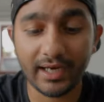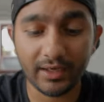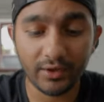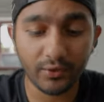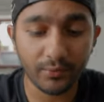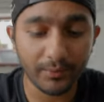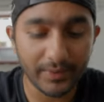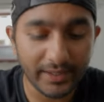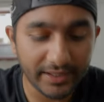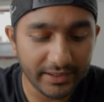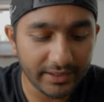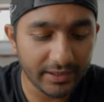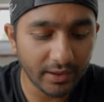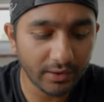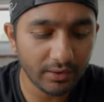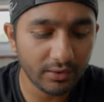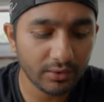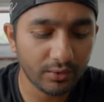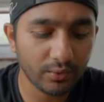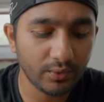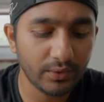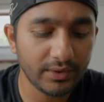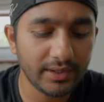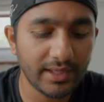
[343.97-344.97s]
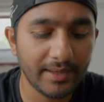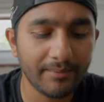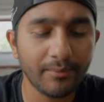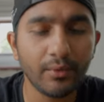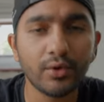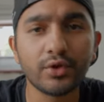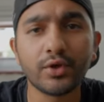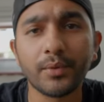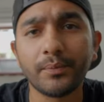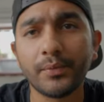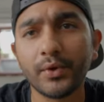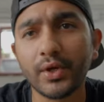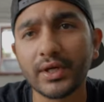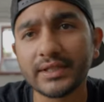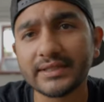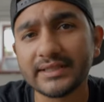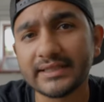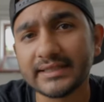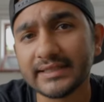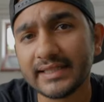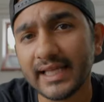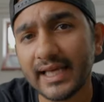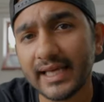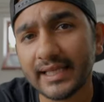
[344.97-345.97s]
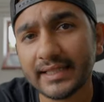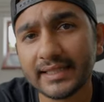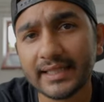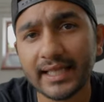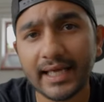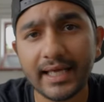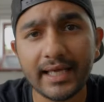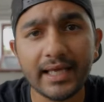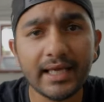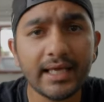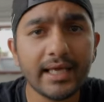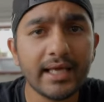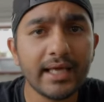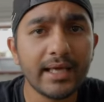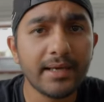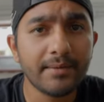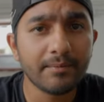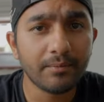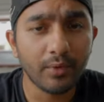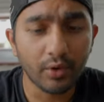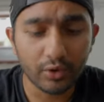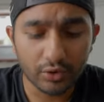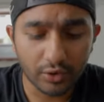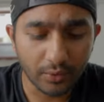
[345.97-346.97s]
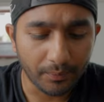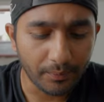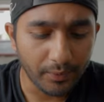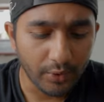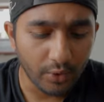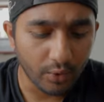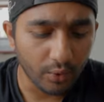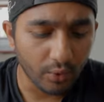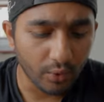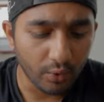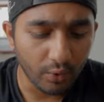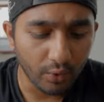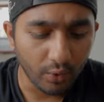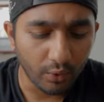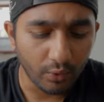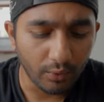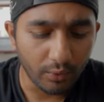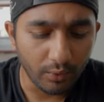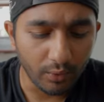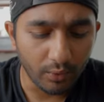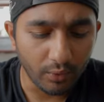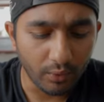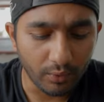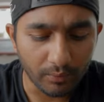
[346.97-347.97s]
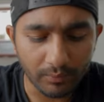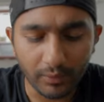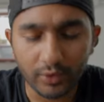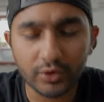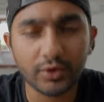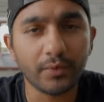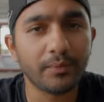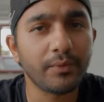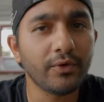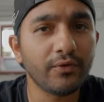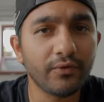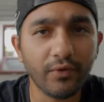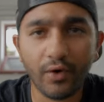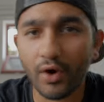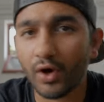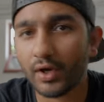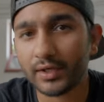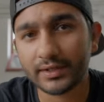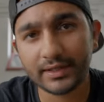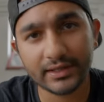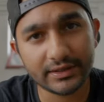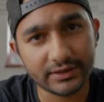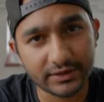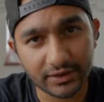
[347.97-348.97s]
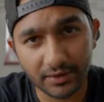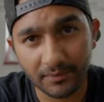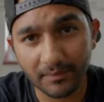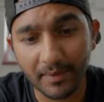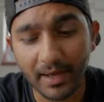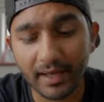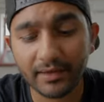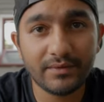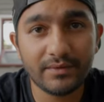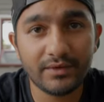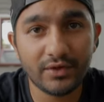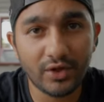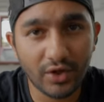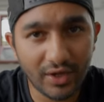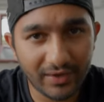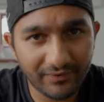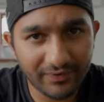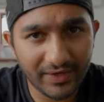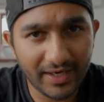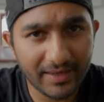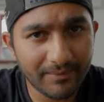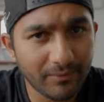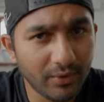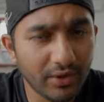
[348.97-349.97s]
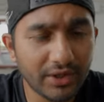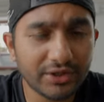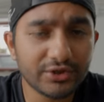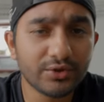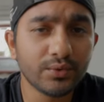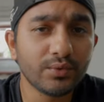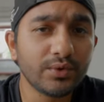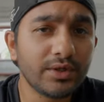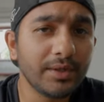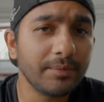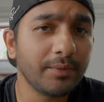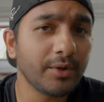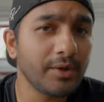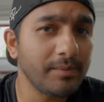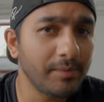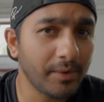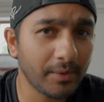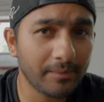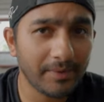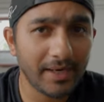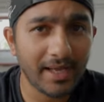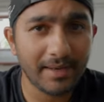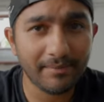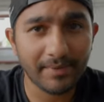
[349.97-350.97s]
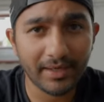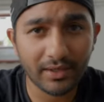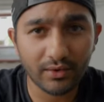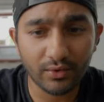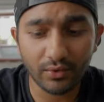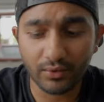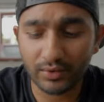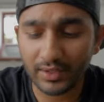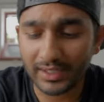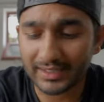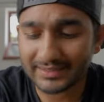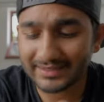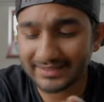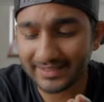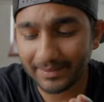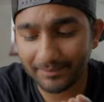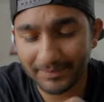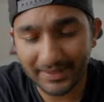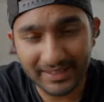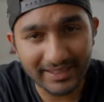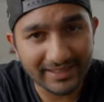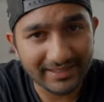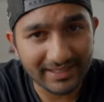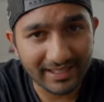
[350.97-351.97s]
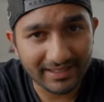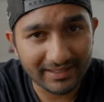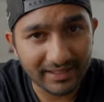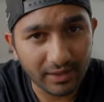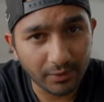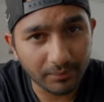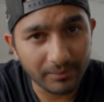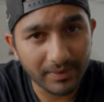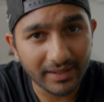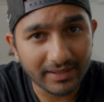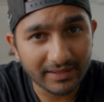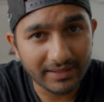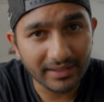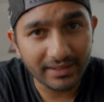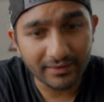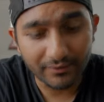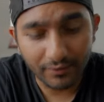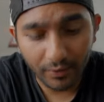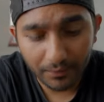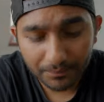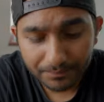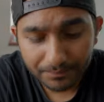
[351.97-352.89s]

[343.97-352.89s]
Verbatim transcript: alluminio, quindi è molto più resistente, molto più, molto più forte, insomma non avremo nessun tipo di problema con la stabilità dell'obiettivo.